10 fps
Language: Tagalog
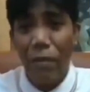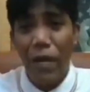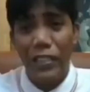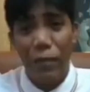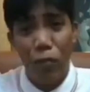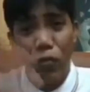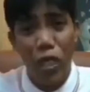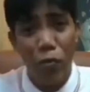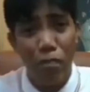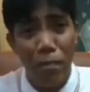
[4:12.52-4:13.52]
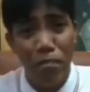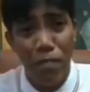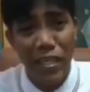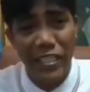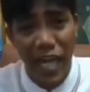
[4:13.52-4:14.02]
Dahil nababasa po
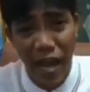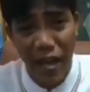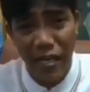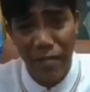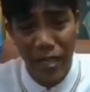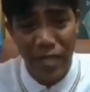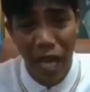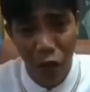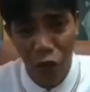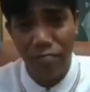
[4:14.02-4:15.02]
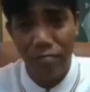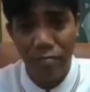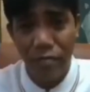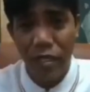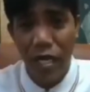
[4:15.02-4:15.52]
niya yung pambabas sa akin ng mga
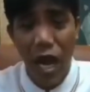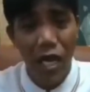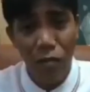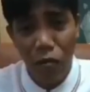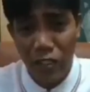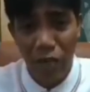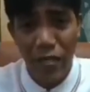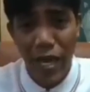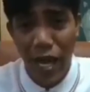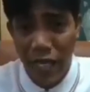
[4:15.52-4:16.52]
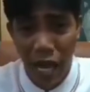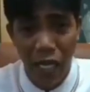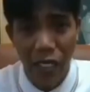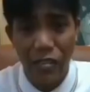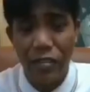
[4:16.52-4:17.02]
tao. Alam mo,
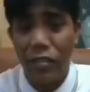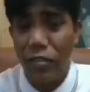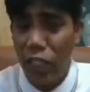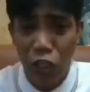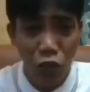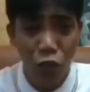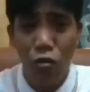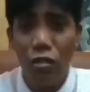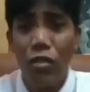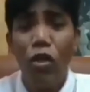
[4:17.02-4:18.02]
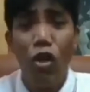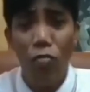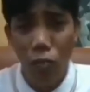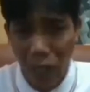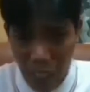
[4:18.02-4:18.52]
sabi niya, anak,
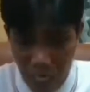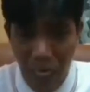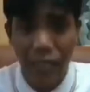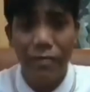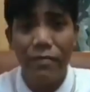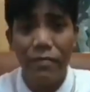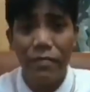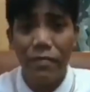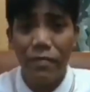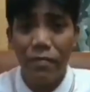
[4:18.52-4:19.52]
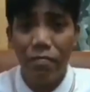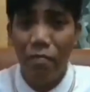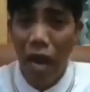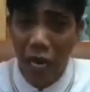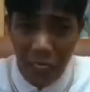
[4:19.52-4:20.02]
dito, umuwi ka na.
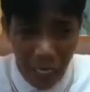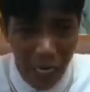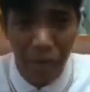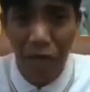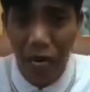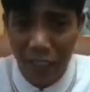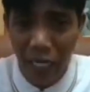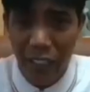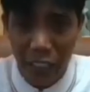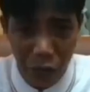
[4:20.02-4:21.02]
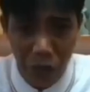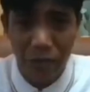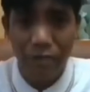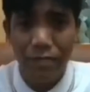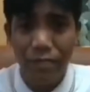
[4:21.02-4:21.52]
Mahal ka ng mga
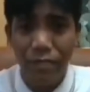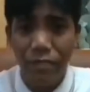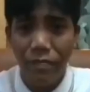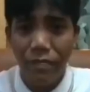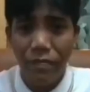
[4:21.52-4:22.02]
taga dito.